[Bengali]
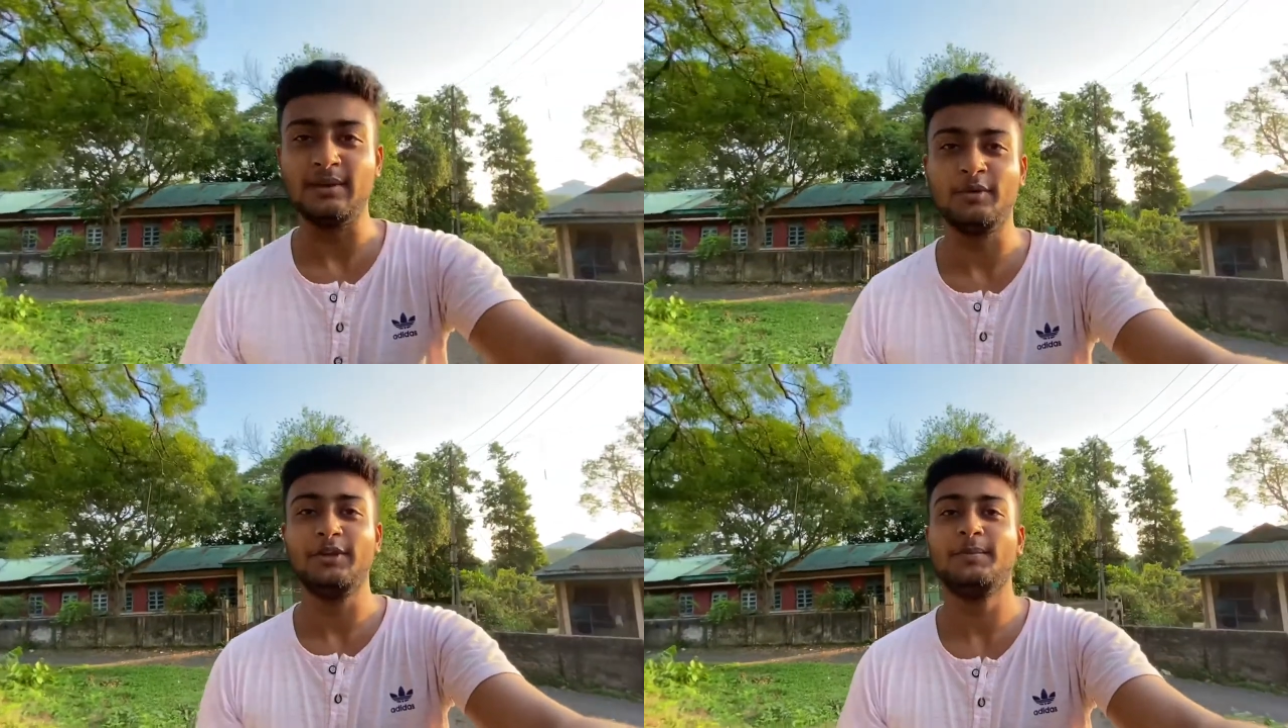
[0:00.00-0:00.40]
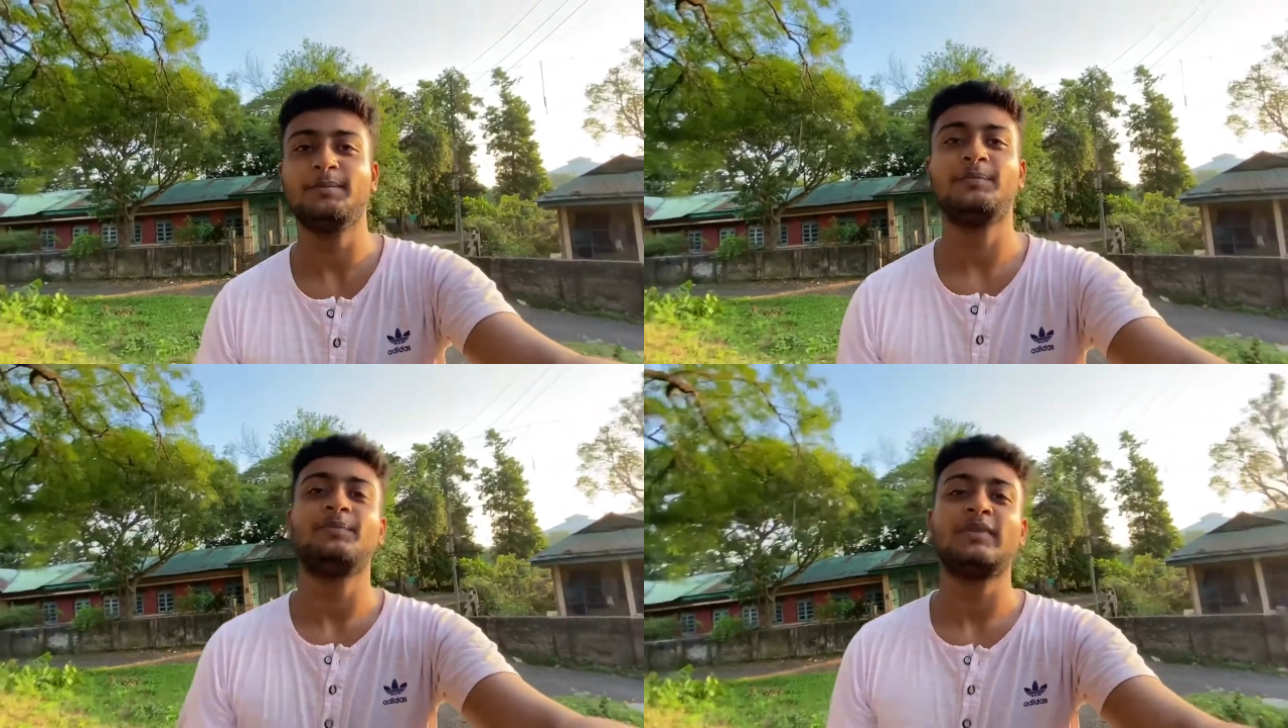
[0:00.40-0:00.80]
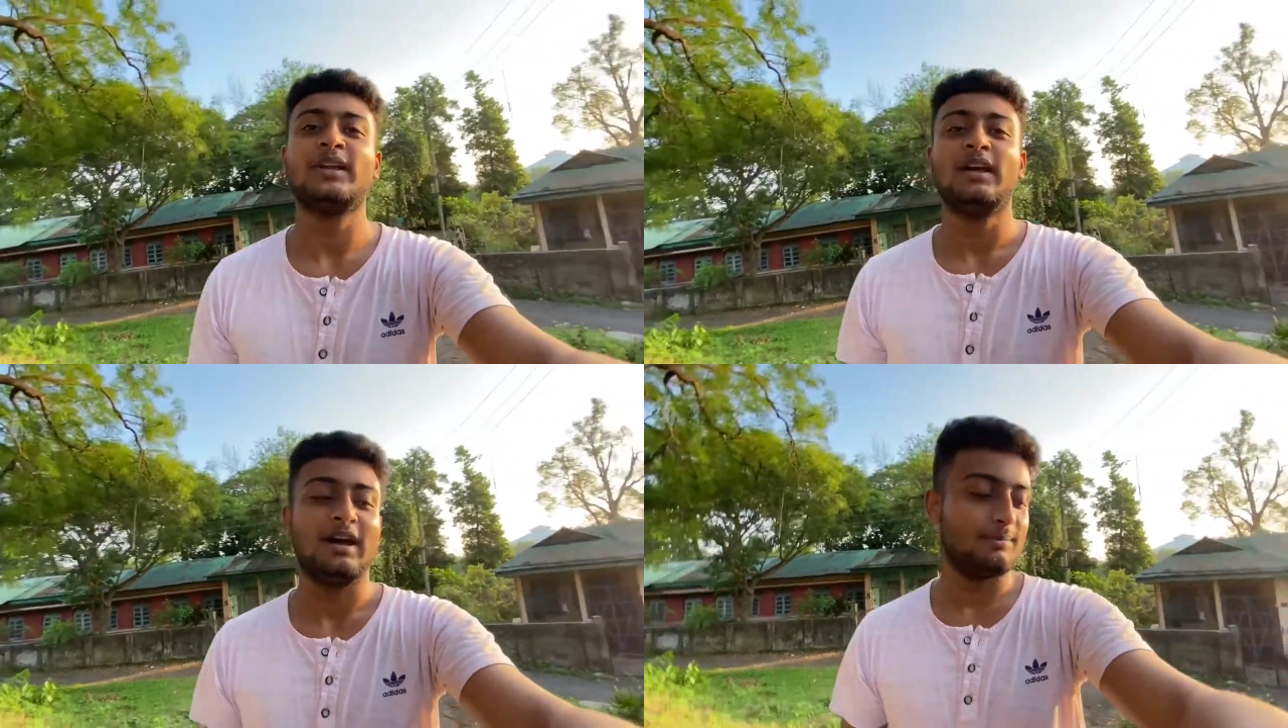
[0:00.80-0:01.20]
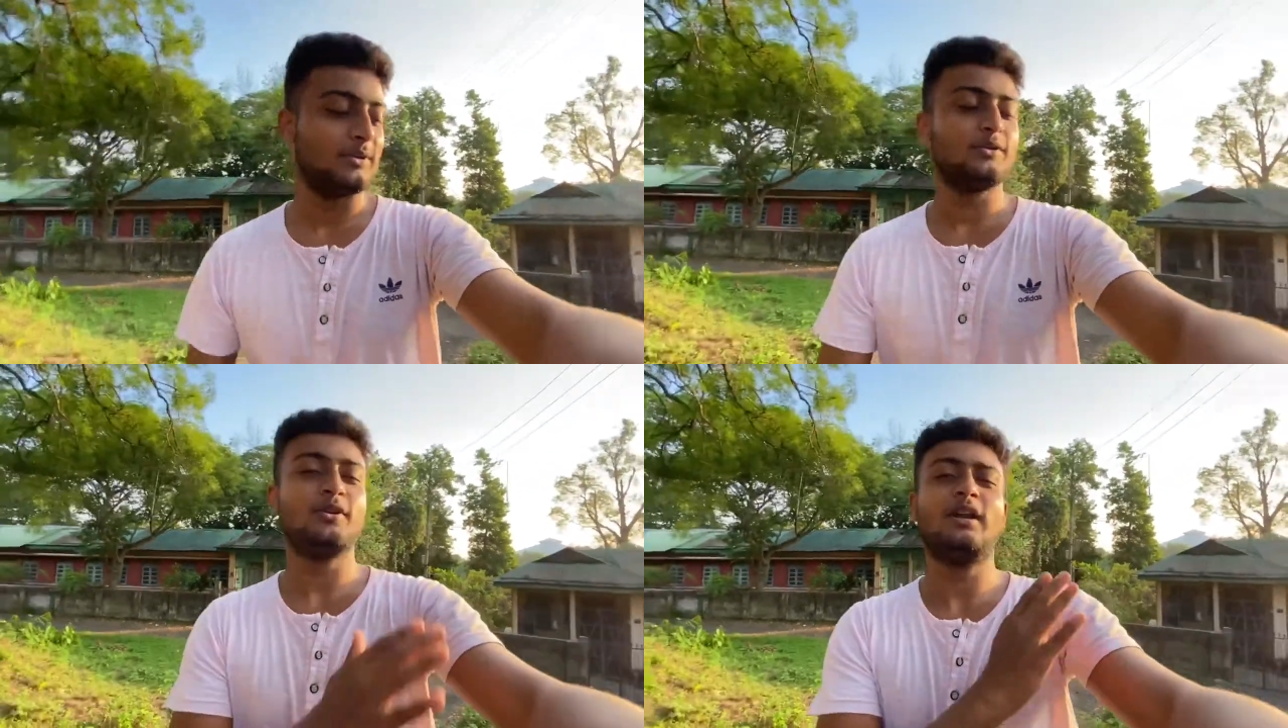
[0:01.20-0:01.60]
দেবই
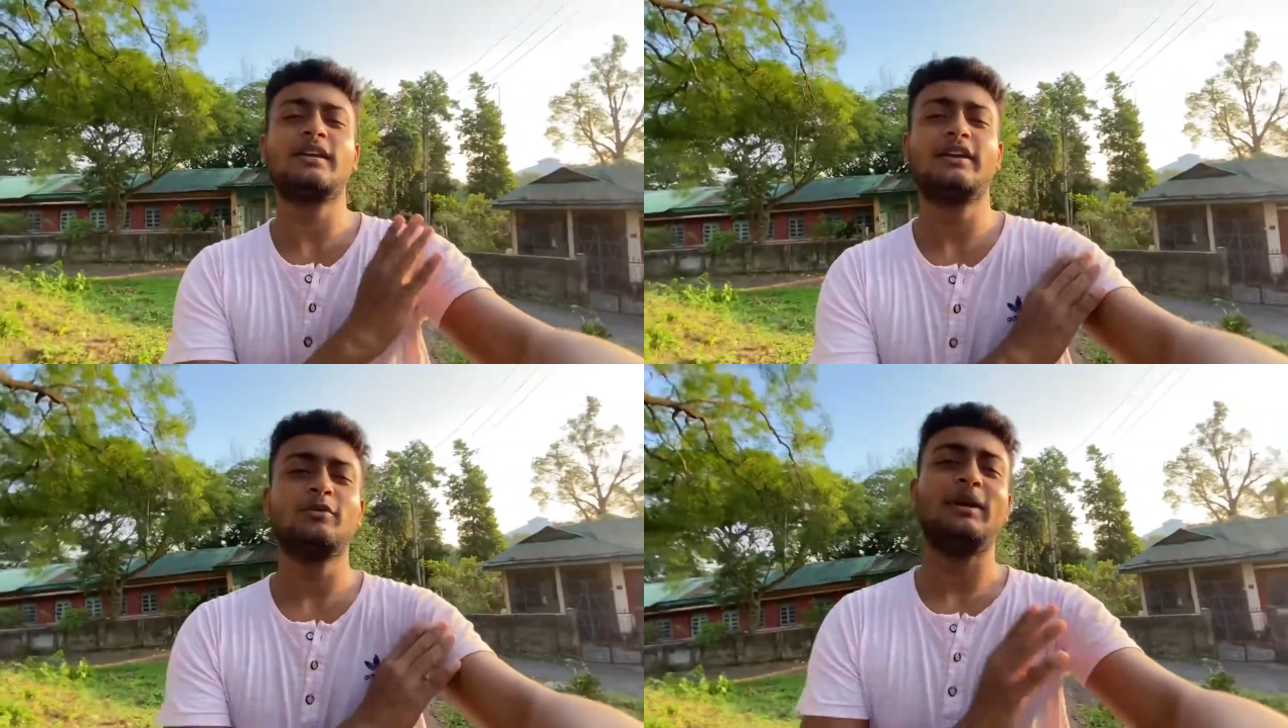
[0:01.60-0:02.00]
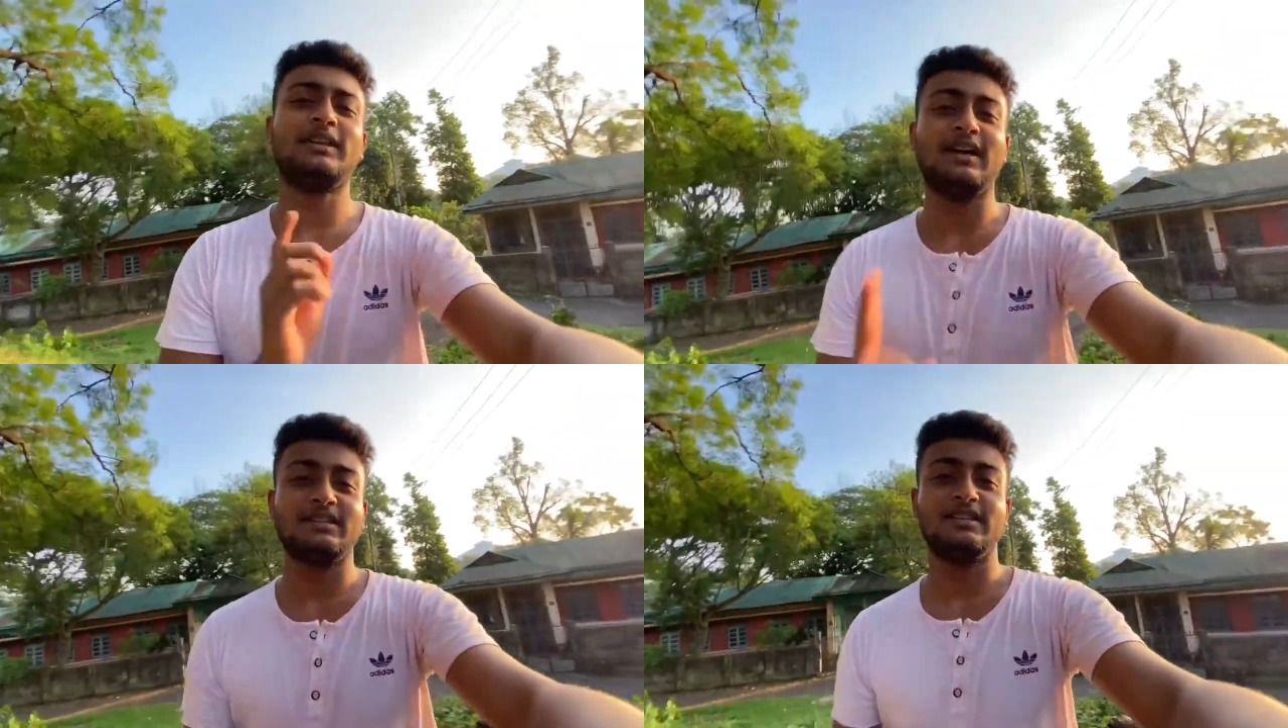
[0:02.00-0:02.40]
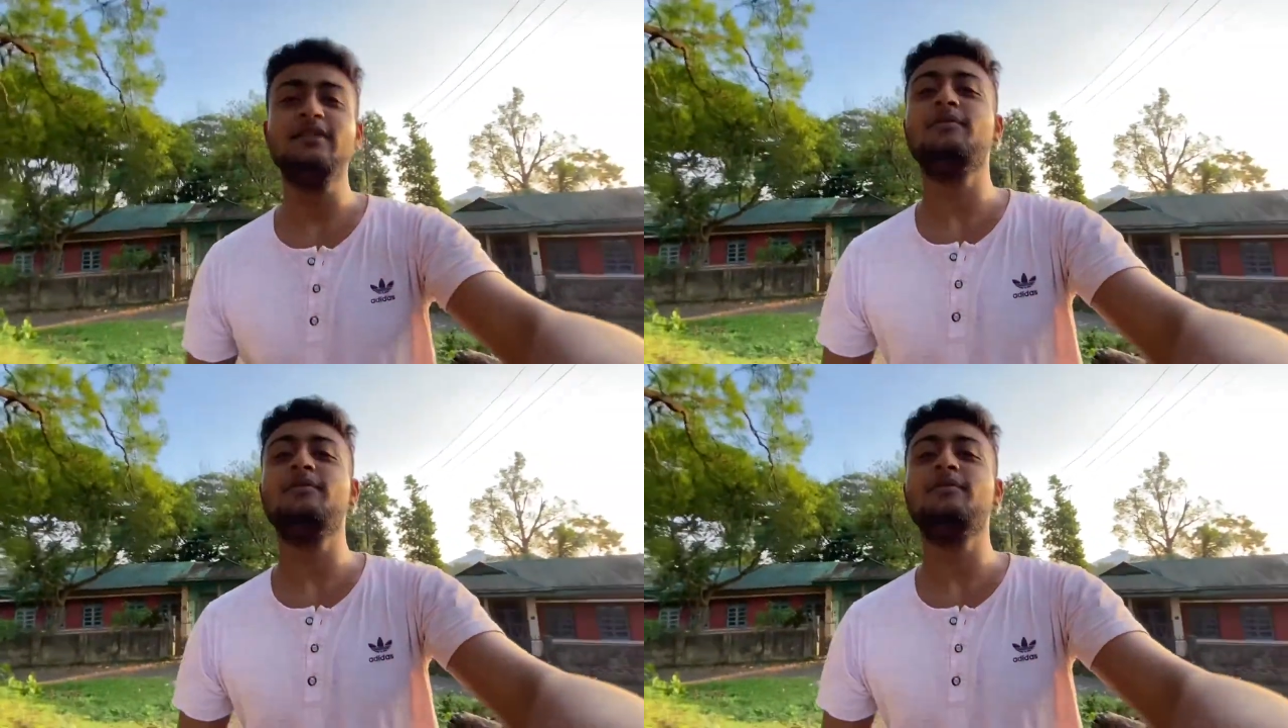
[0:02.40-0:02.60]
আপাতত হালকা একটু ব্যথা আছে